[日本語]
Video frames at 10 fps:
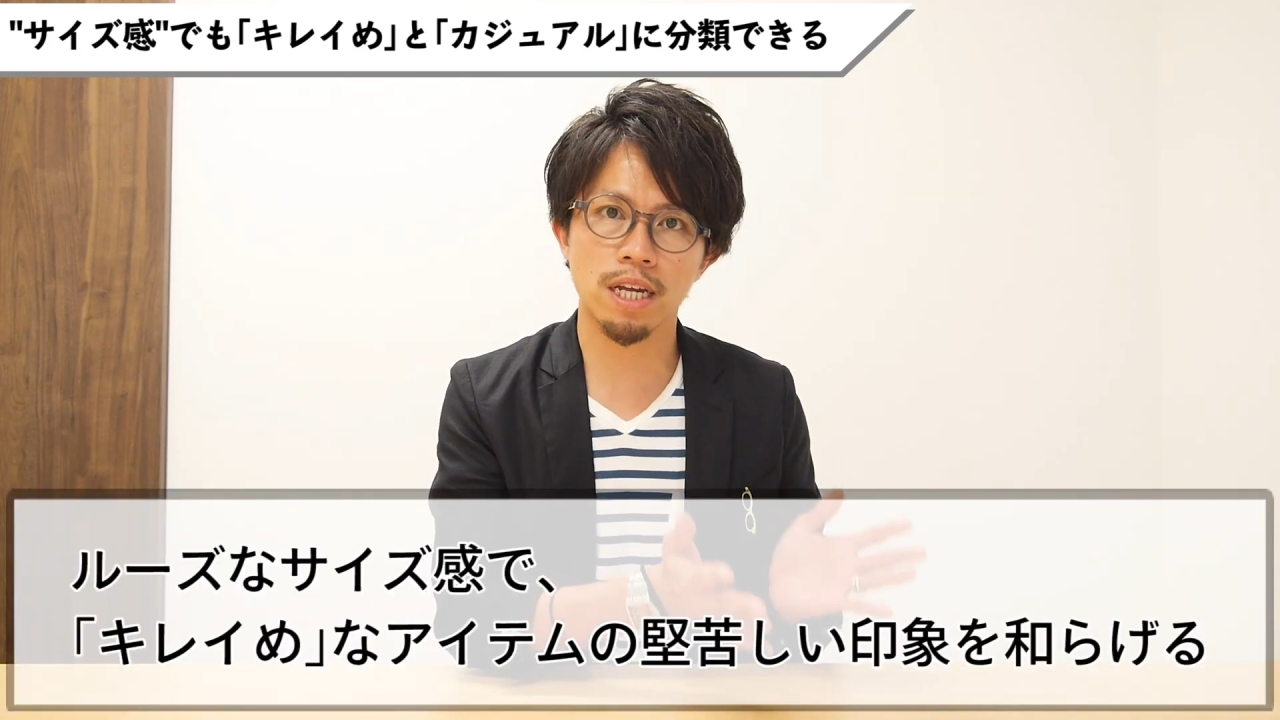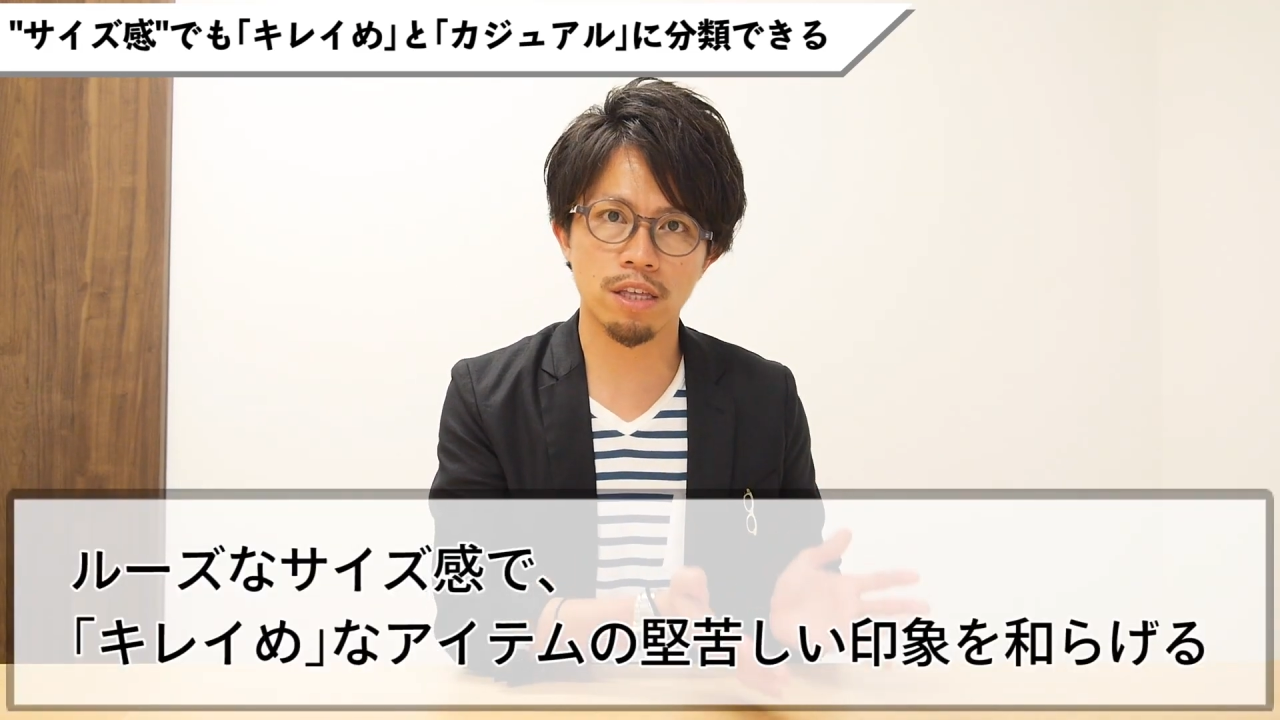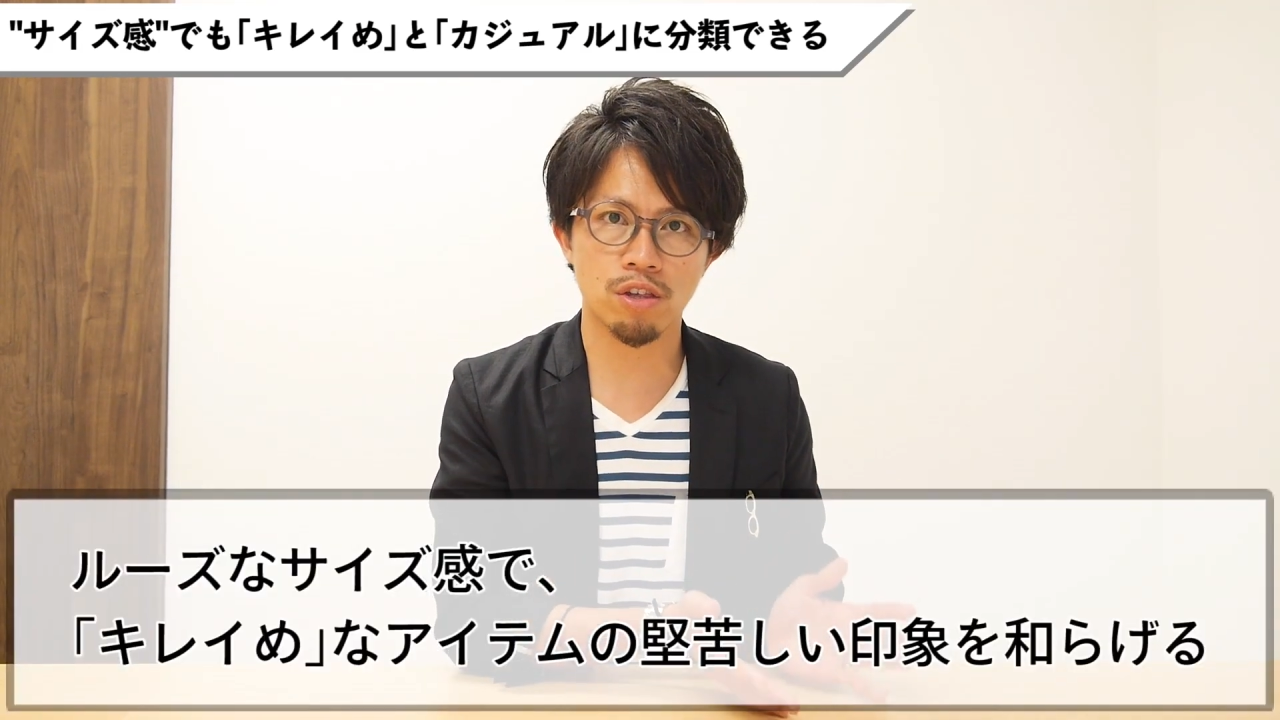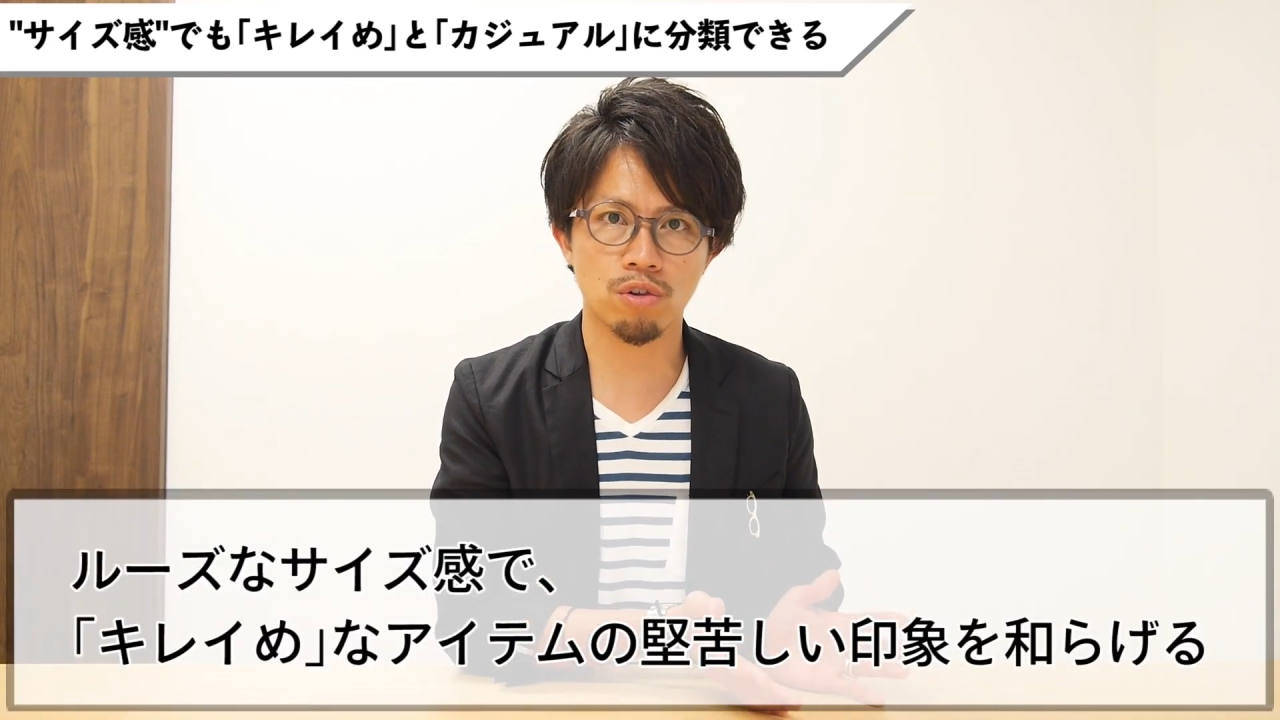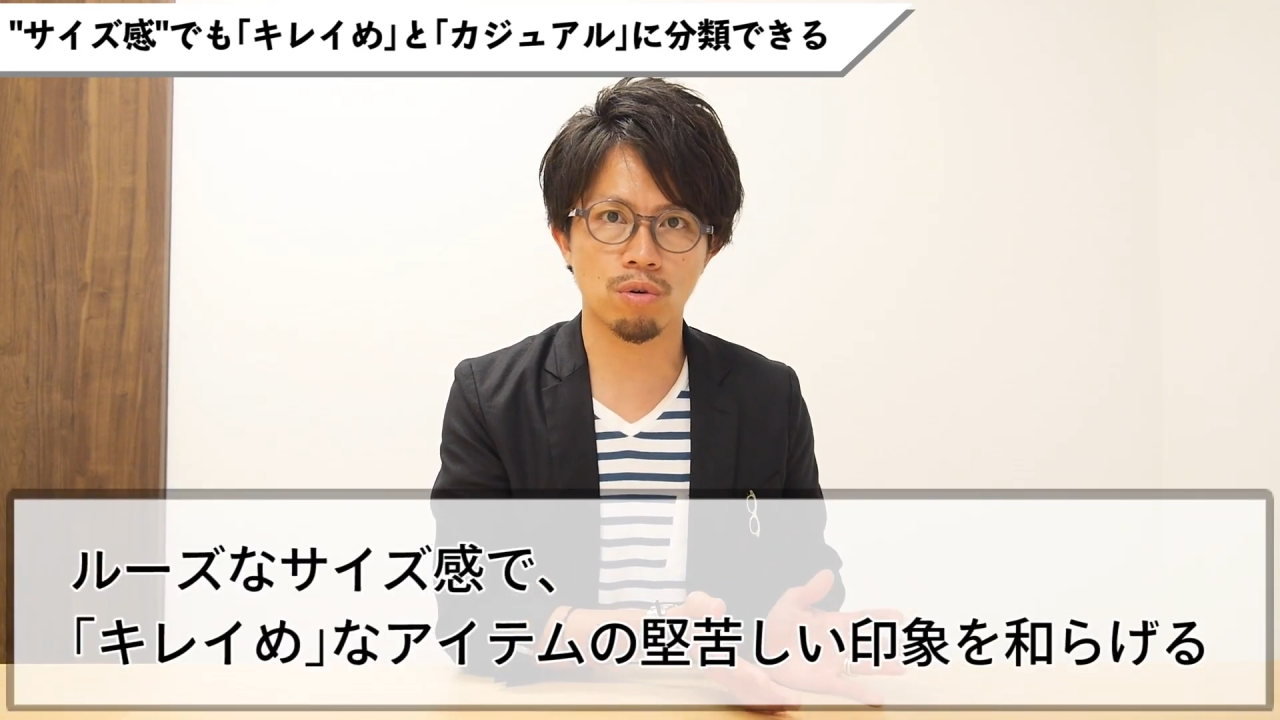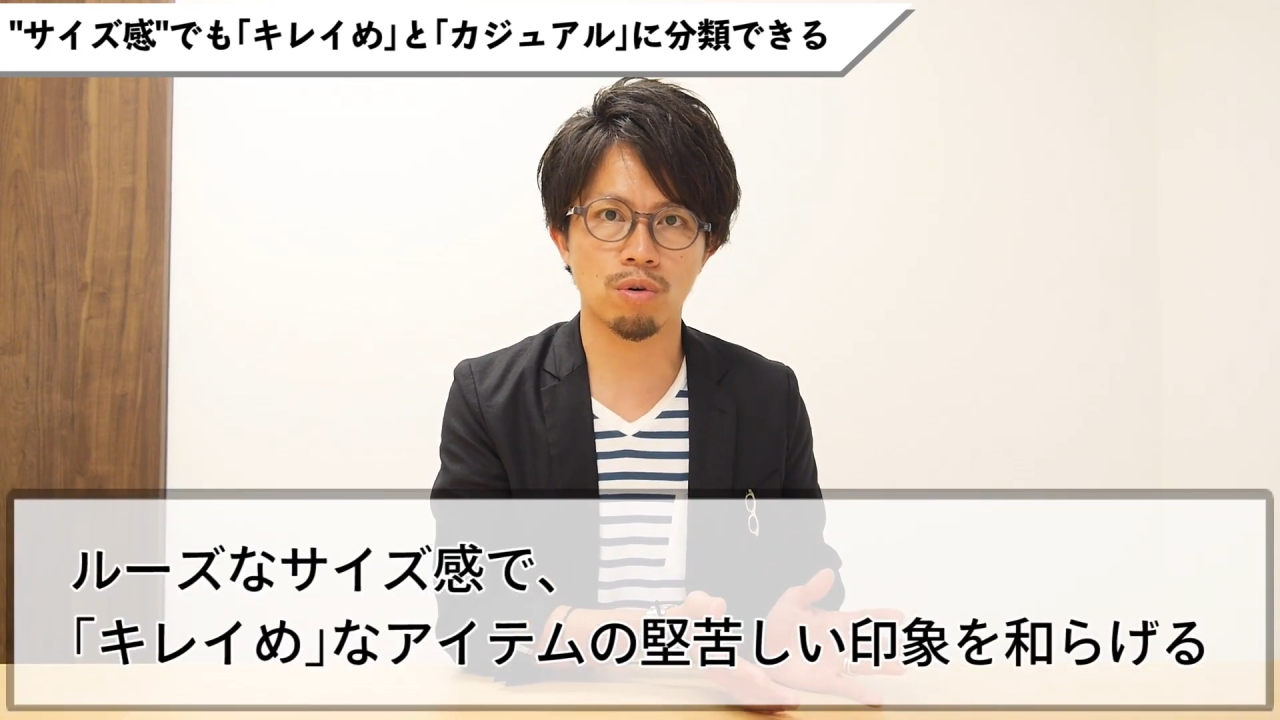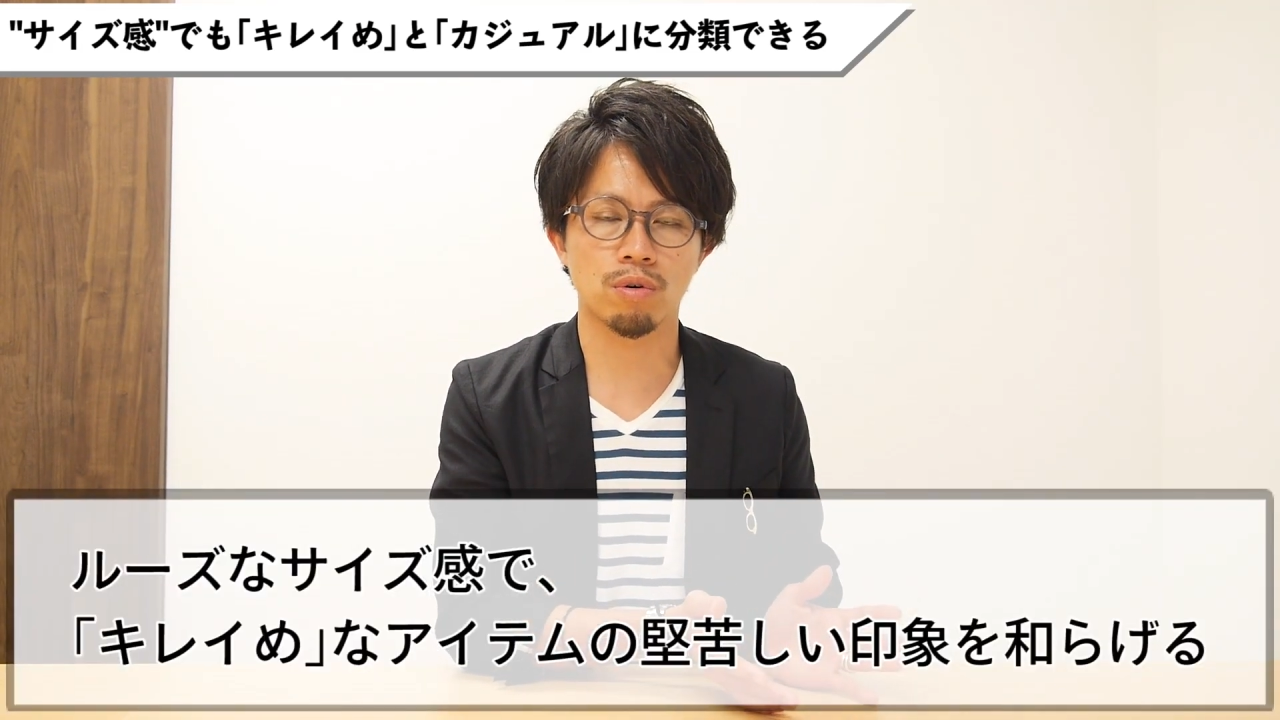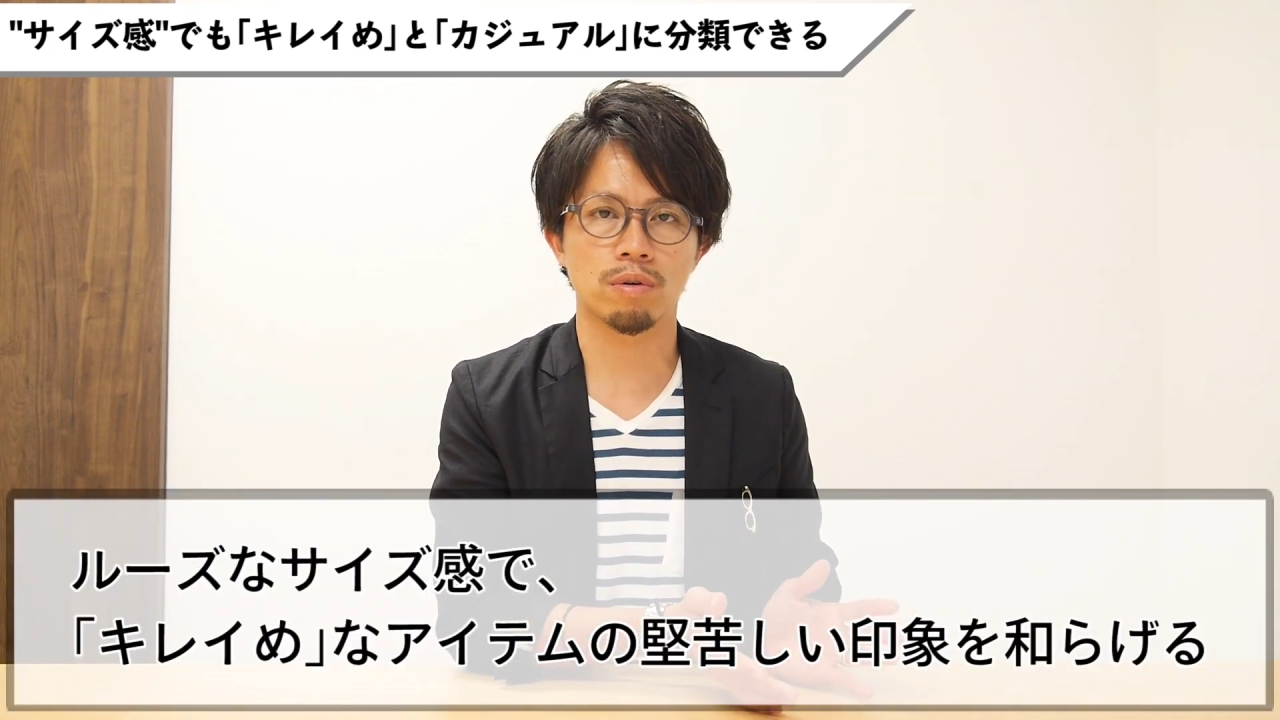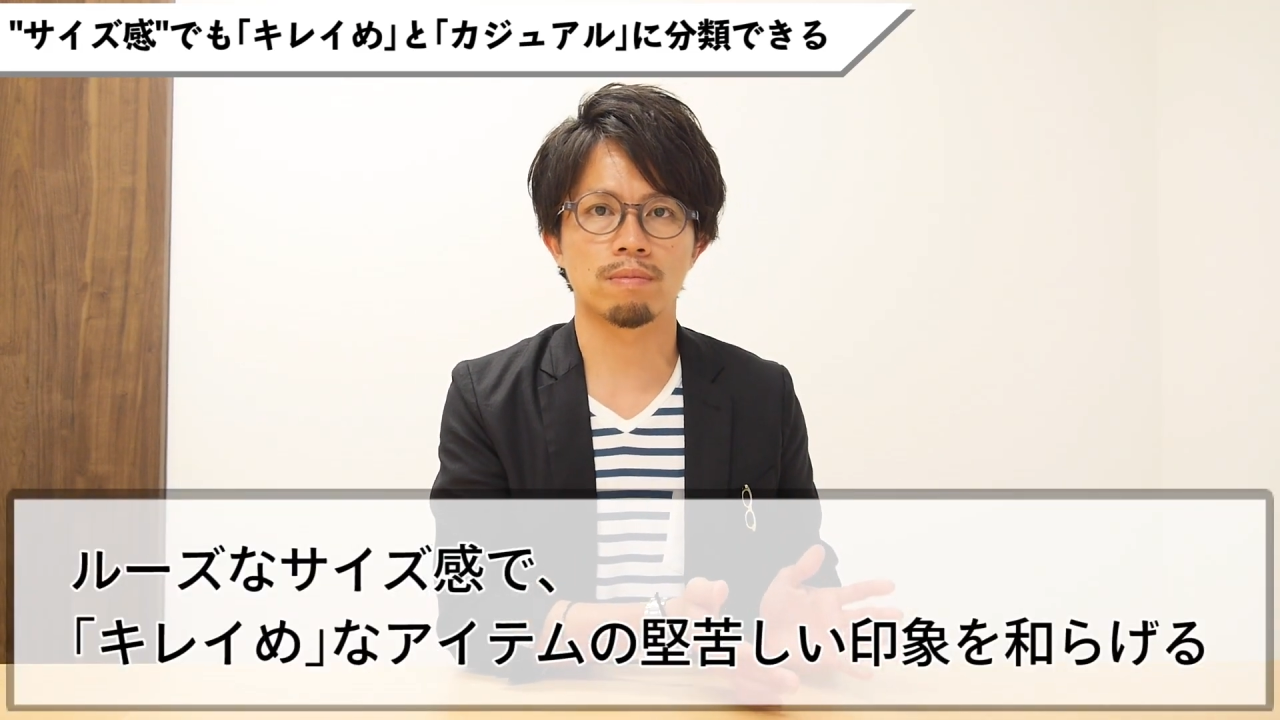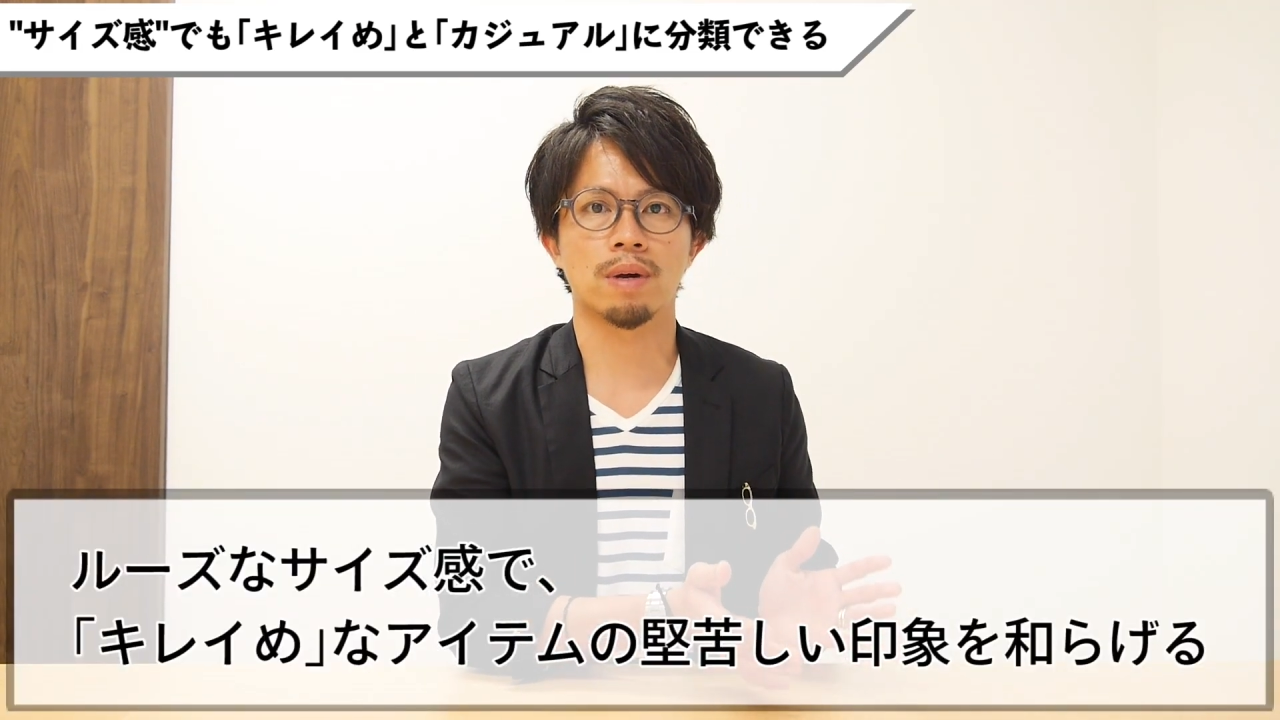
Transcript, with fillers: 印象、